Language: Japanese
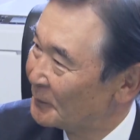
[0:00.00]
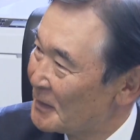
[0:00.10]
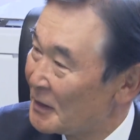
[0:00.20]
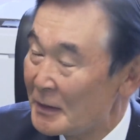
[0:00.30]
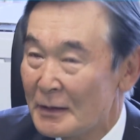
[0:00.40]

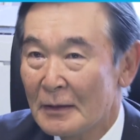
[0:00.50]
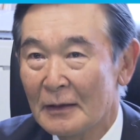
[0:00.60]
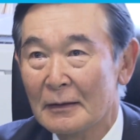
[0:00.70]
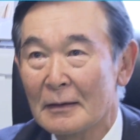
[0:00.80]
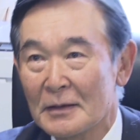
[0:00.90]
詩人
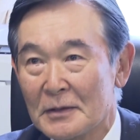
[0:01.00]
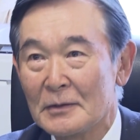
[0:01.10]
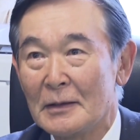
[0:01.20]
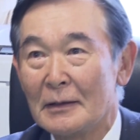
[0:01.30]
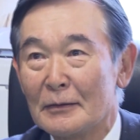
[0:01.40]
だったらす
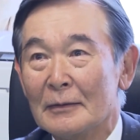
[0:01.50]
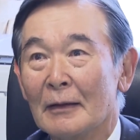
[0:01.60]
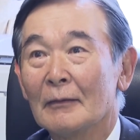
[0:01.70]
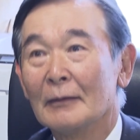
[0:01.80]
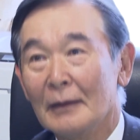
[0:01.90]
ぐ出てくるん
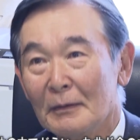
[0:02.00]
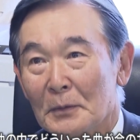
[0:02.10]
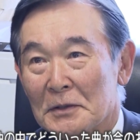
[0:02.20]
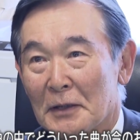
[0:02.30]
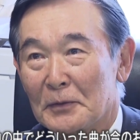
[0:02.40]
だろうね
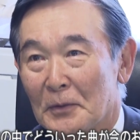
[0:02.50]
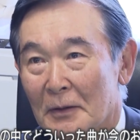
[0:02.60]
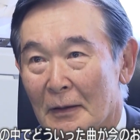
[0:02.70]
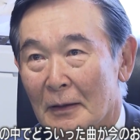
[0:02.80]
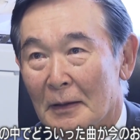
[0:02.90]
作曲
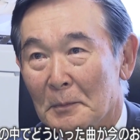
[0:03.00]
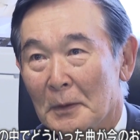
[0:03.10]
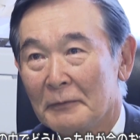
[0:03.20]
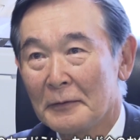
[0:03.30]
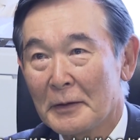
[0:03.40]
家だからあん
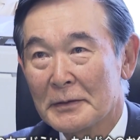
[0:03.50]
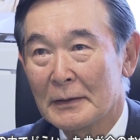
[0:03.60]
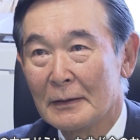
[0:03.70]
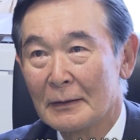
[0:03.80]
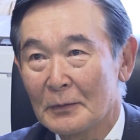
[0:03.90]
まり
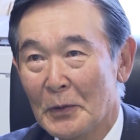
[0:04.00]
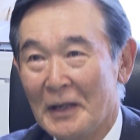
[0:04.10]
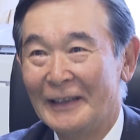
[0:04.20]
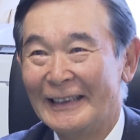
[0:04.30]
フレーズが出てこない